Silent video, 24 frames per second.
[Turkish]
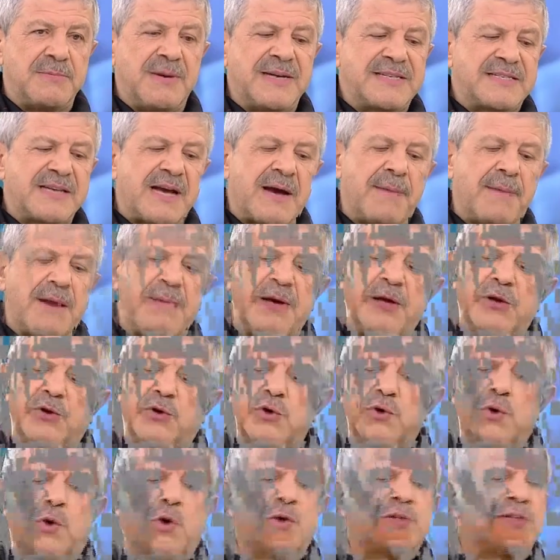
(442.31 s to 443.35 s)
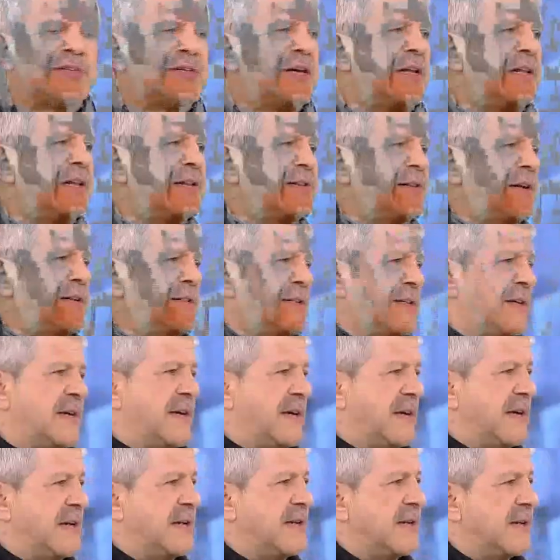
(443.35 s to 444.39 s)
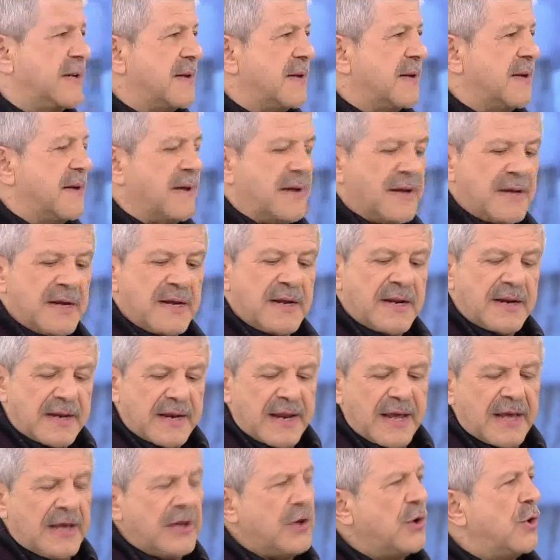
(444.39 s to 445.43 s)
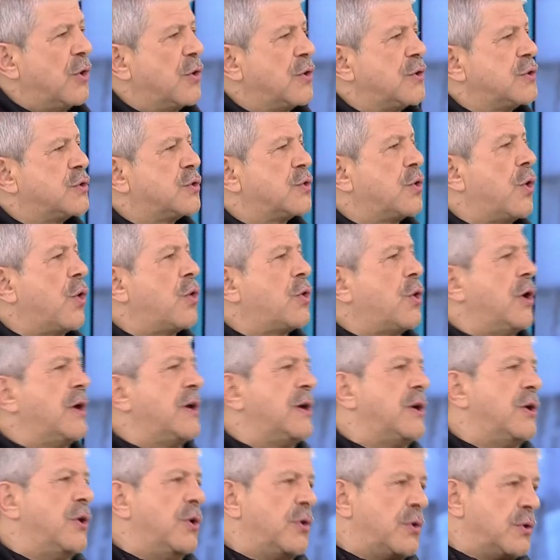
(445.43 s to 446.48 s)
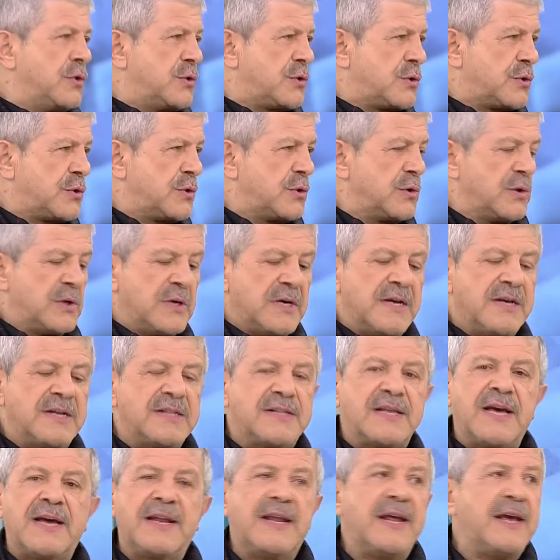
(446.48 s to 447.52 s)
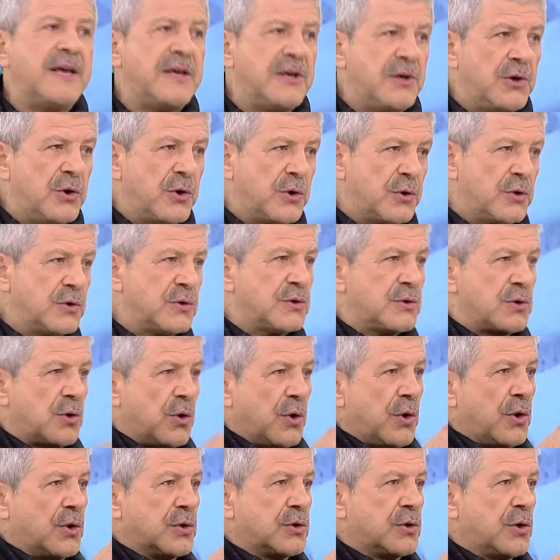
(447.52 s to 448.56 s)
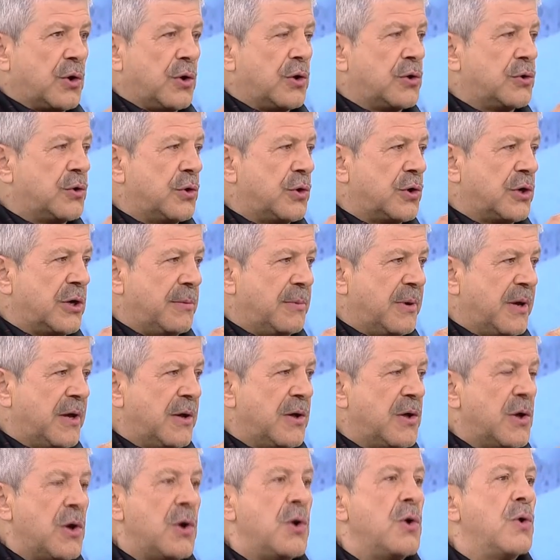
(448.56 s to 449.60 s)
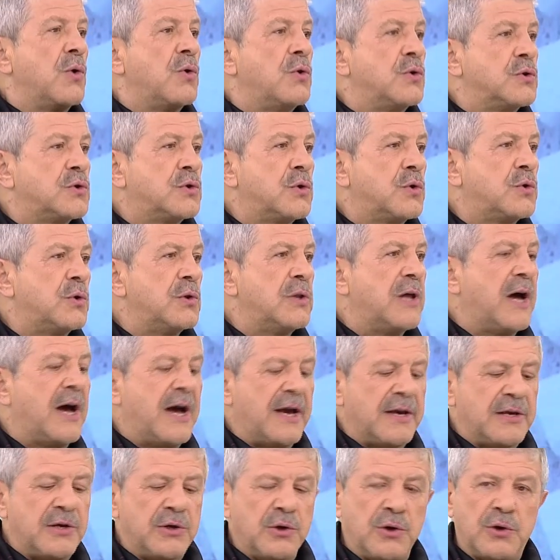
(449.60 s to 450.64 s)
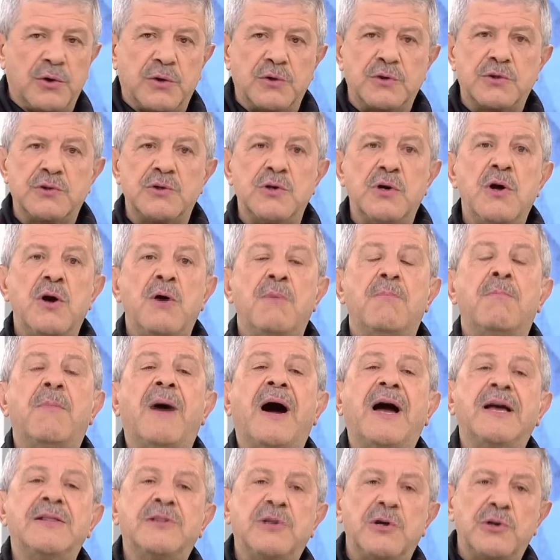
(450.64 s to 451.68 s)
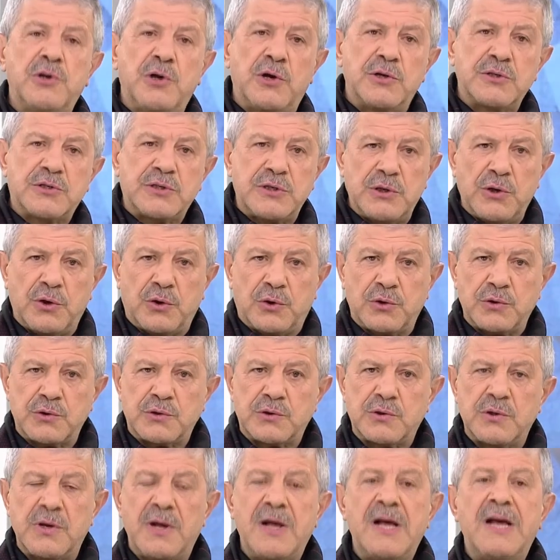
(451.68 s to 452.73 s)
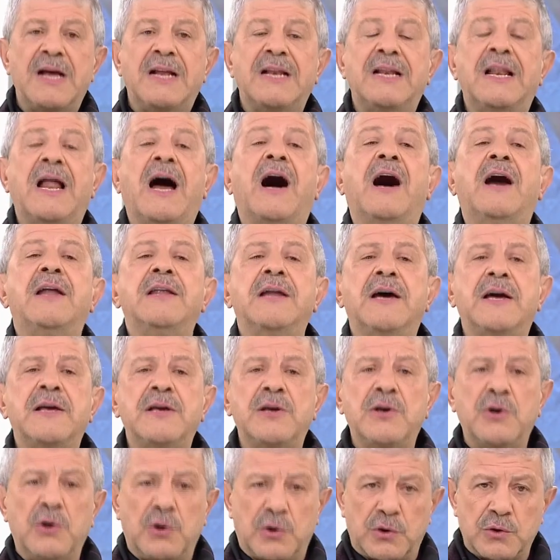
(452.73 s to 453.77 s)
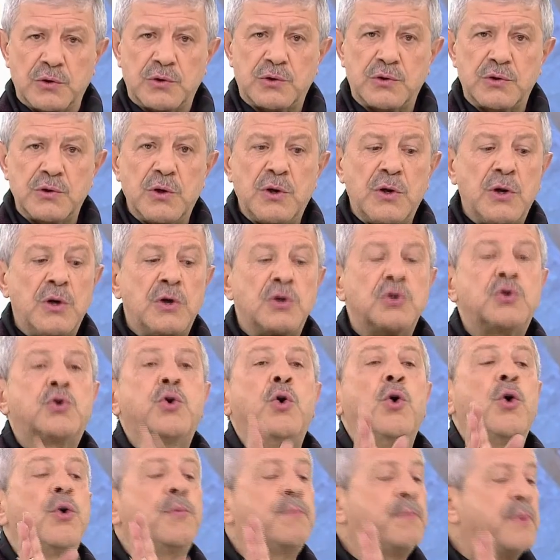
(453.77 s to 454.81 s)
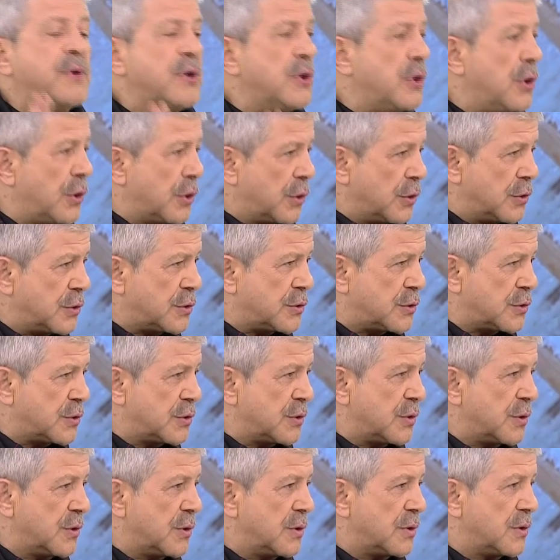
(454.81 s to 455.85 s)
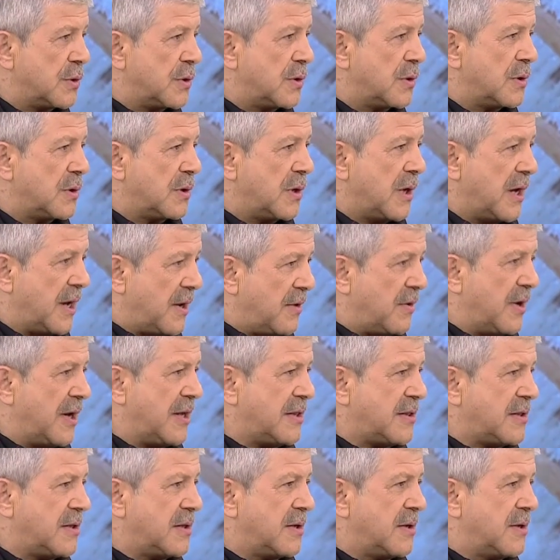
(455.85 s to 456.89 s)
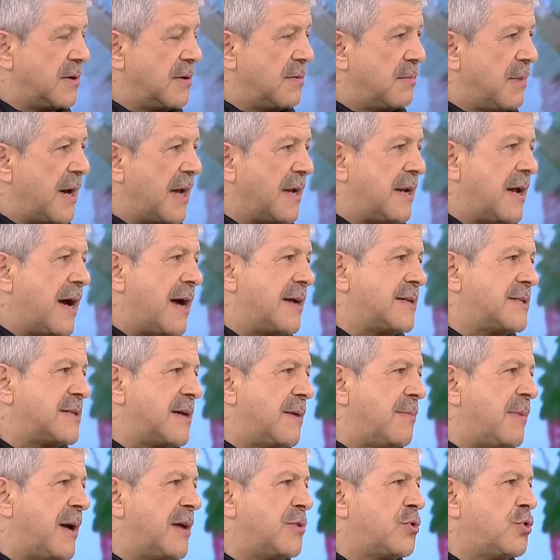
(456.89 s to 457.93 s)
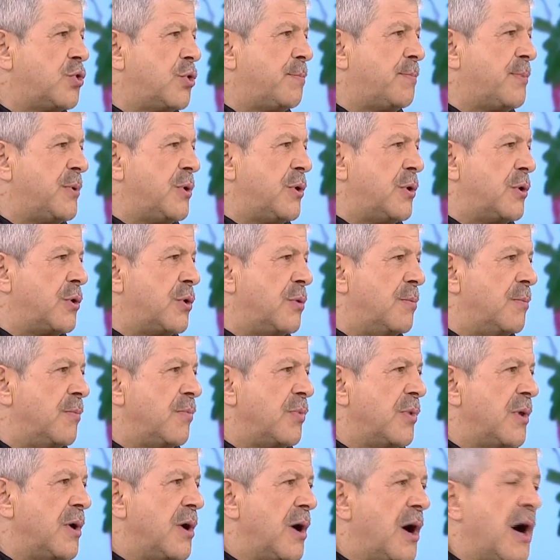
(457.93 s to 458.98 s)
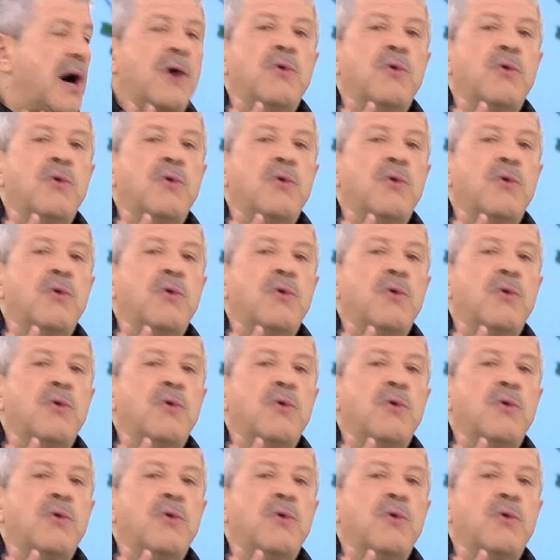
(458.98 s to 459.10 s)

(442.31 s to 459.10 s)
Mesela bir gün ot salatası yiyin. Ne yiyoruz? Yani Roko yiyoruz. Hı hı. Tere yiyoruz orada olduğu kuzu gibi. Kulağı, kuzu kulağı yiyoruz maydanoz yiyoruz, lahana yiyoruz, Kahvaltıda. turp yiyoruz. Evet ben her sabah turp yiyorum. Tamam.